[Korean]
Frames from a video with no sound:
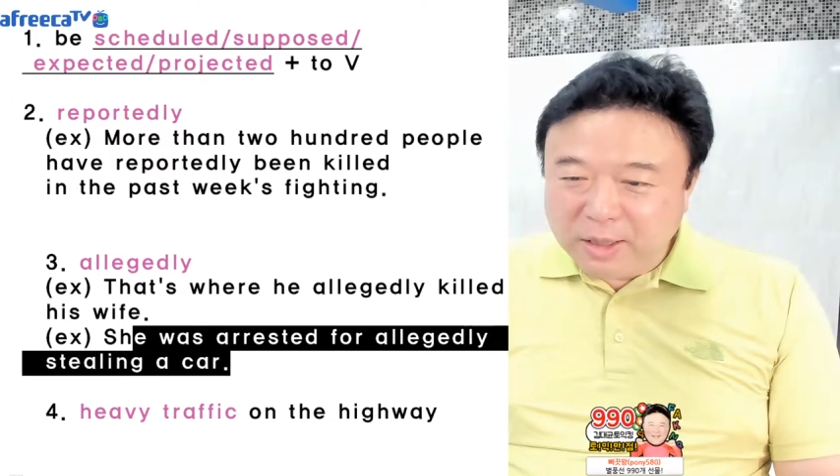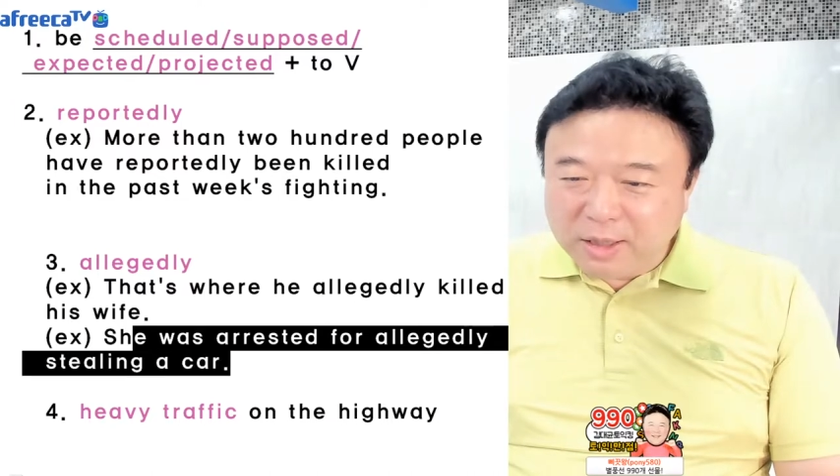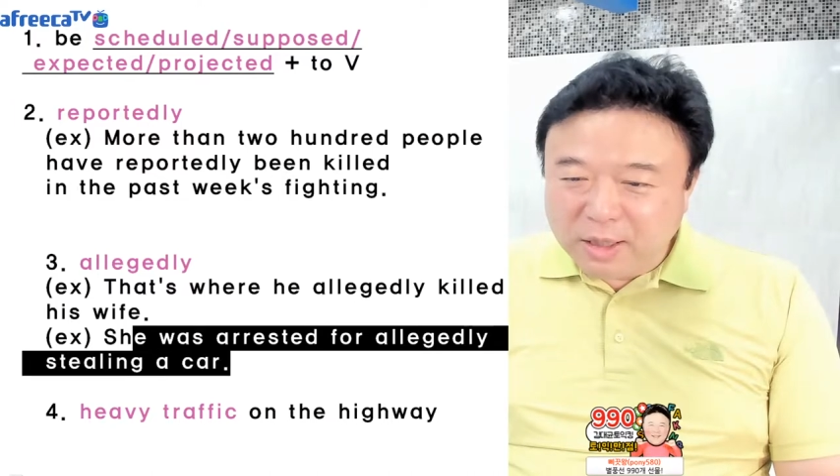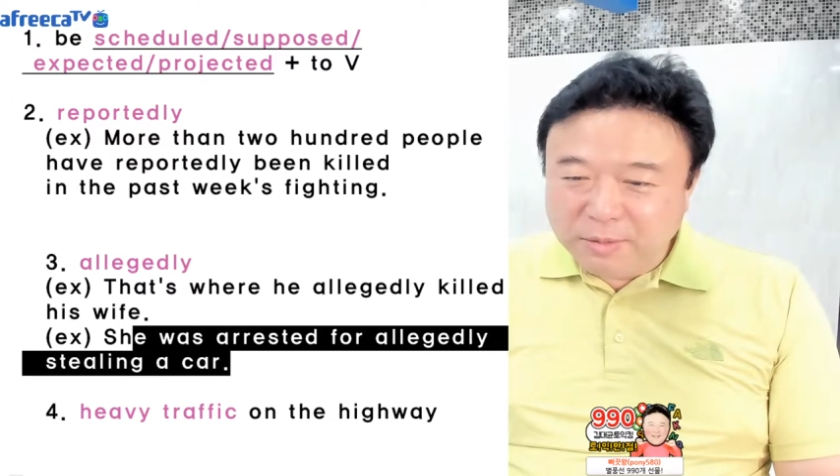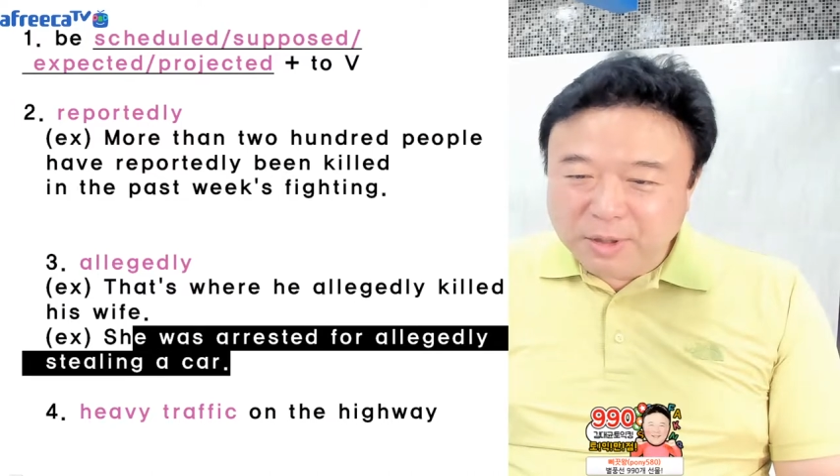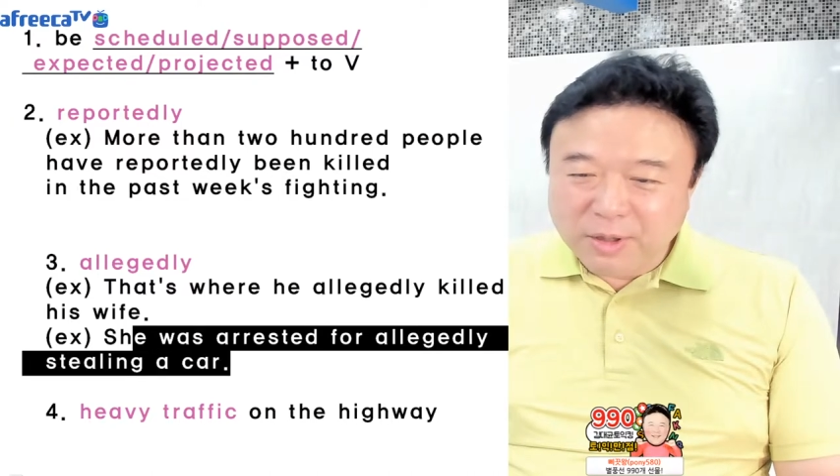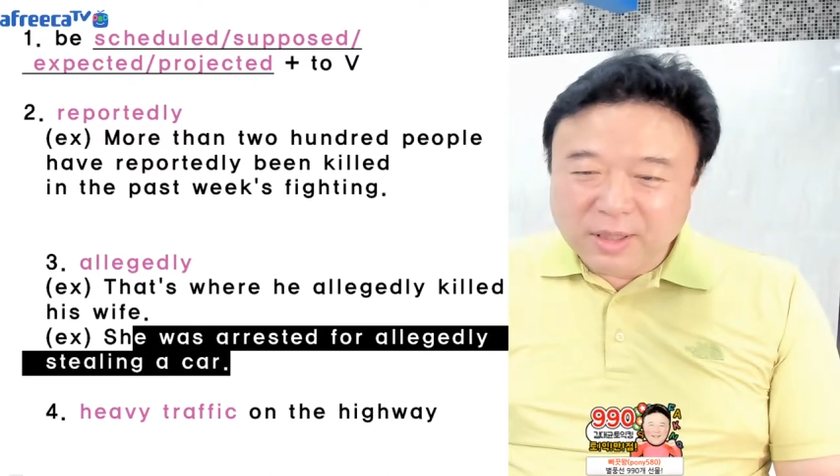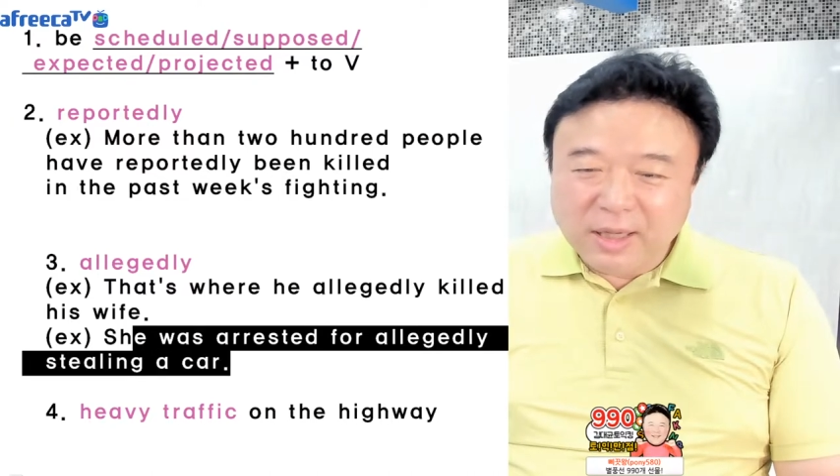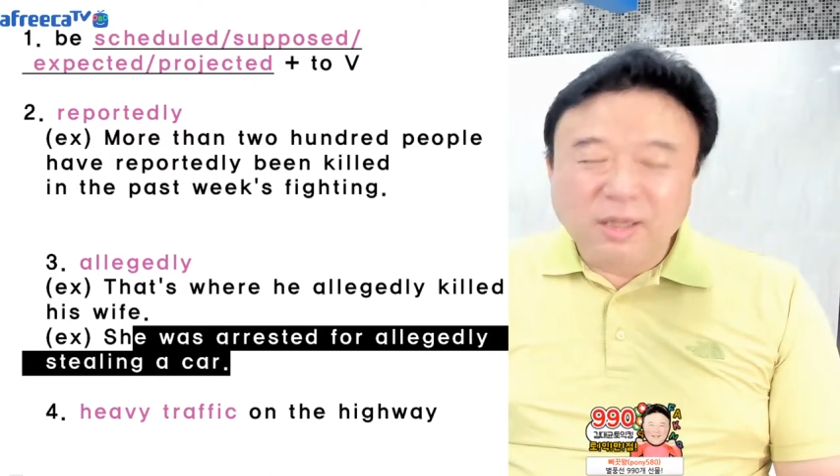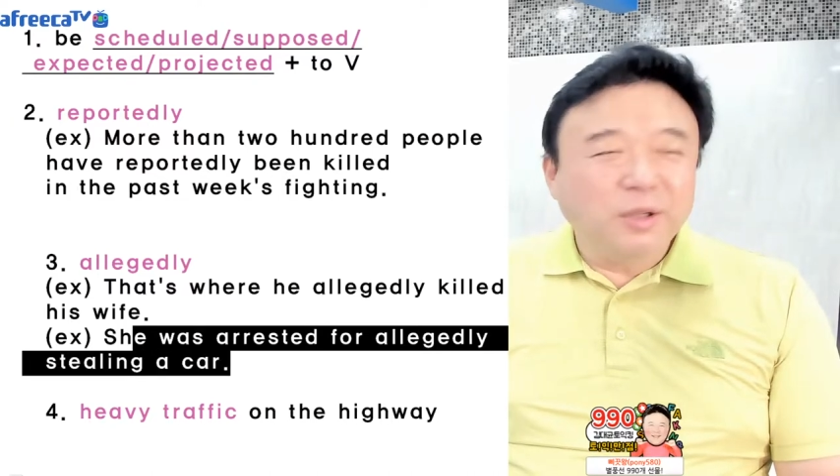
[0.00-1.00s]
따르면
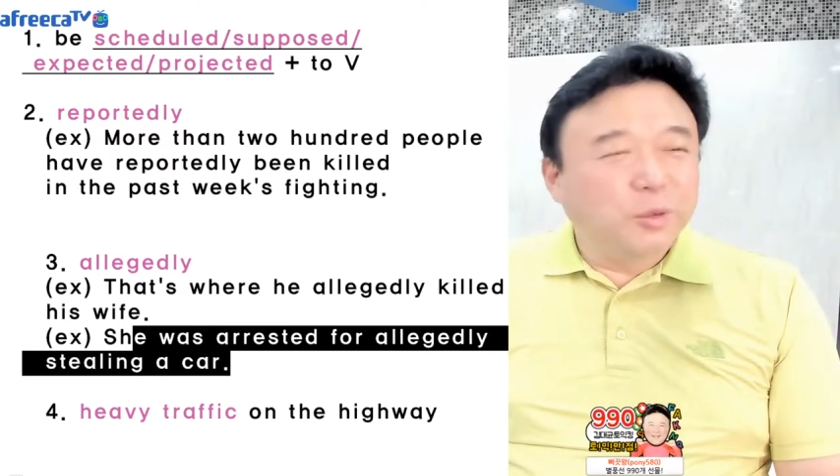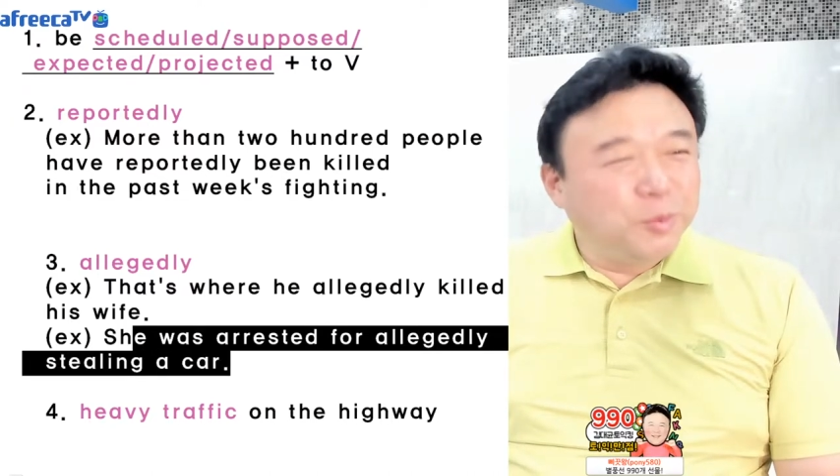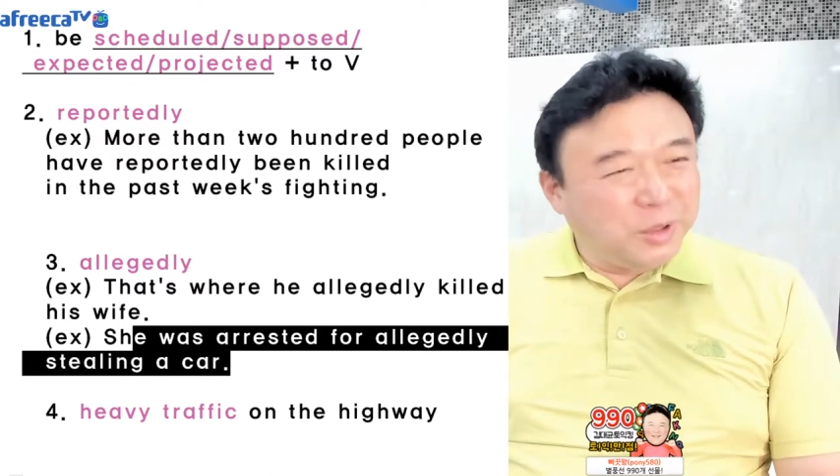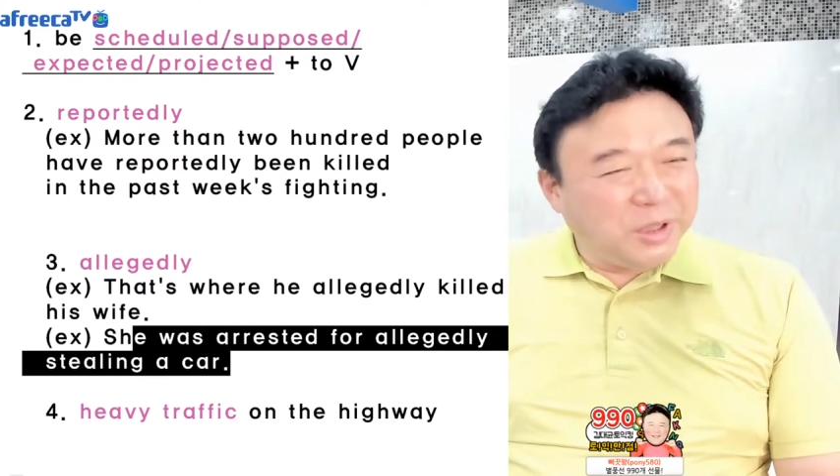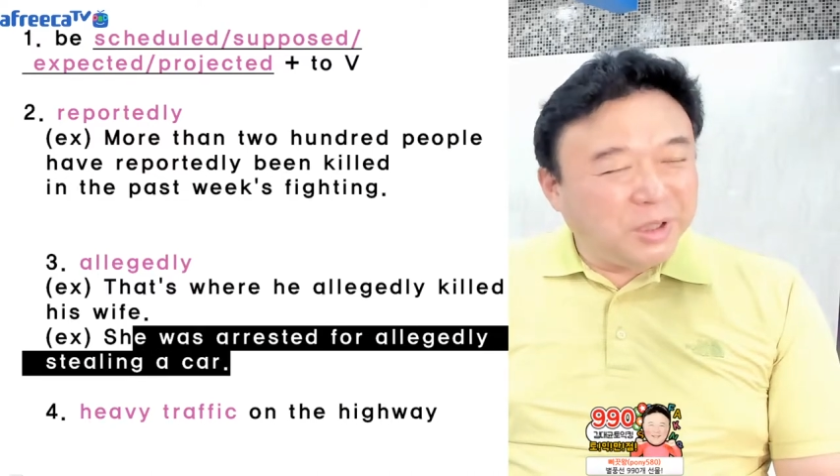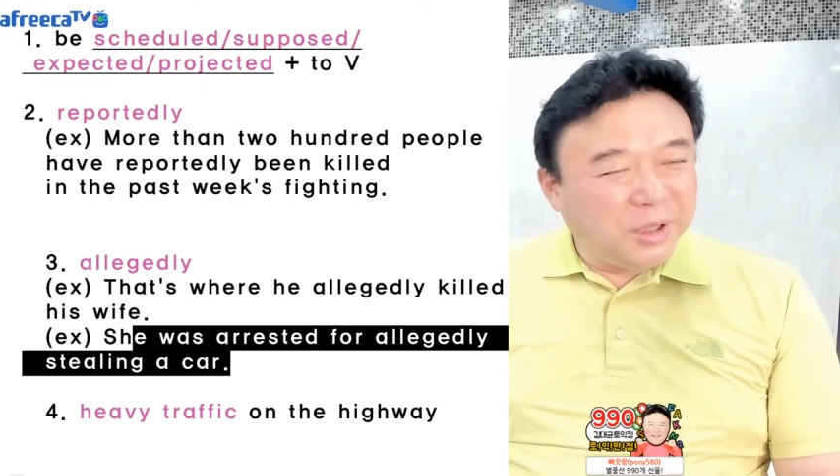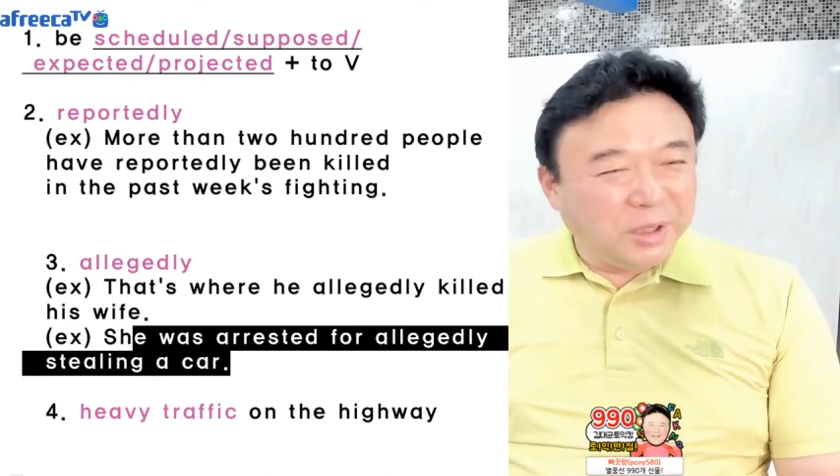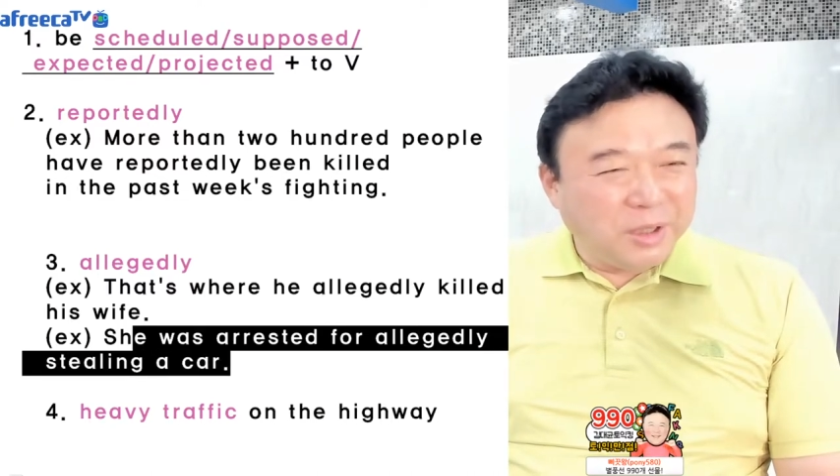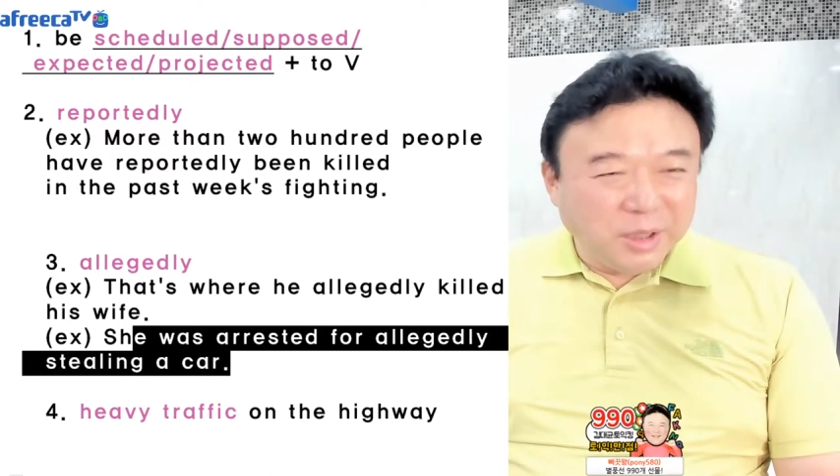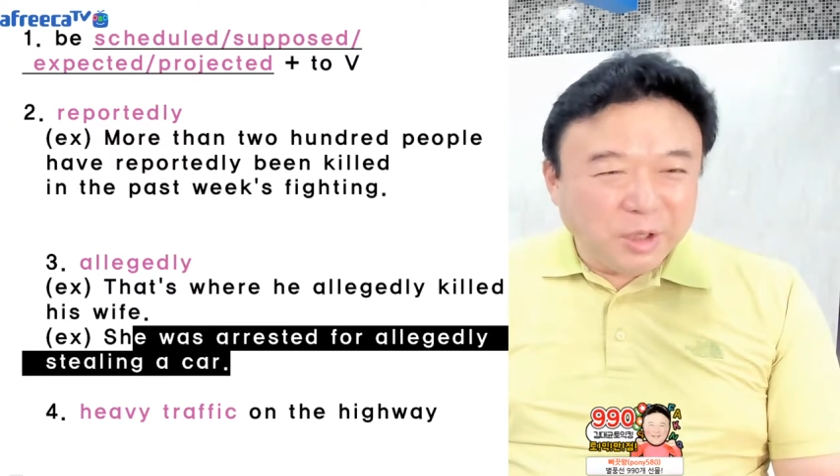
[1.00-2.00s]
차를
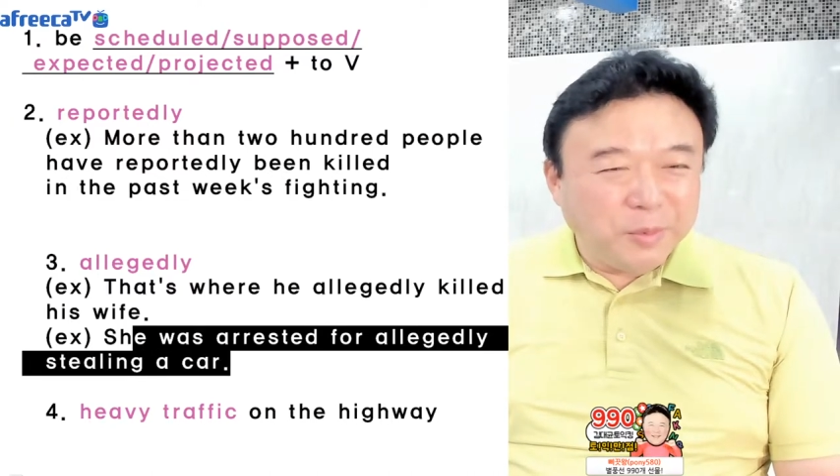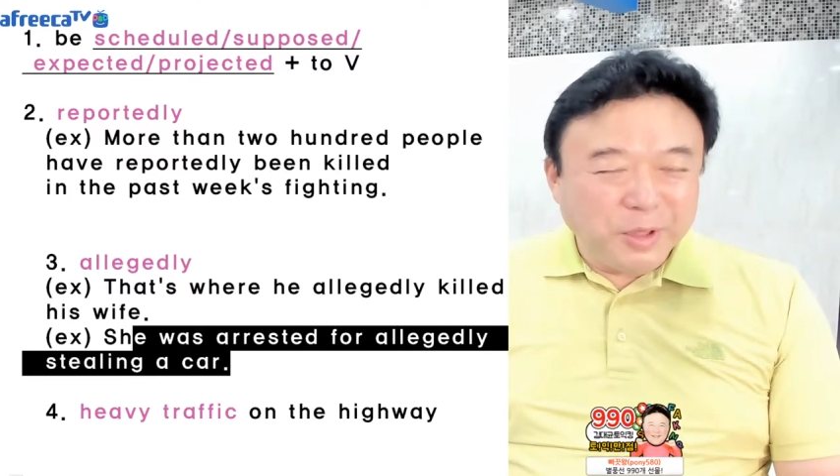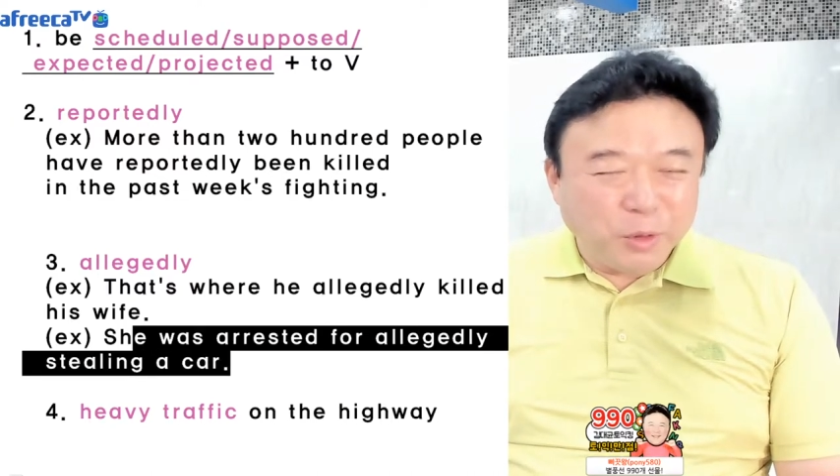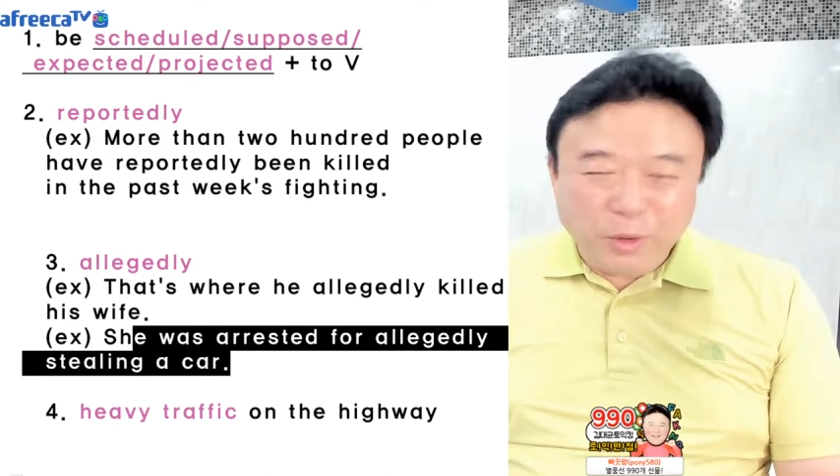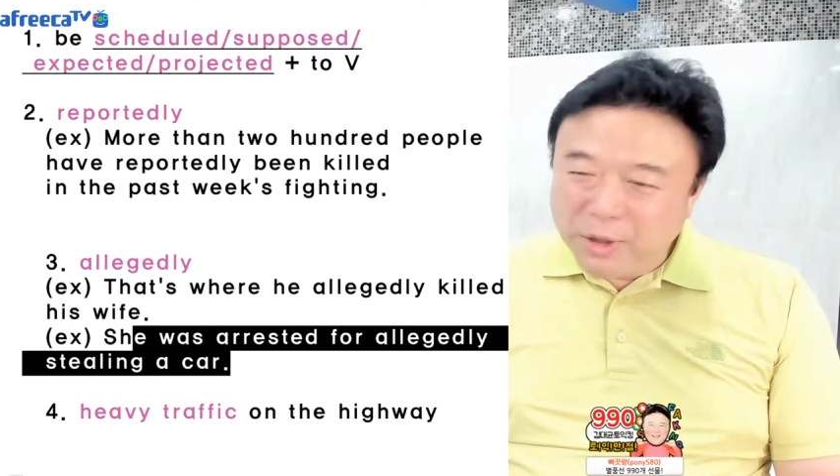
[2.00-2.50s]
훔친 혐의로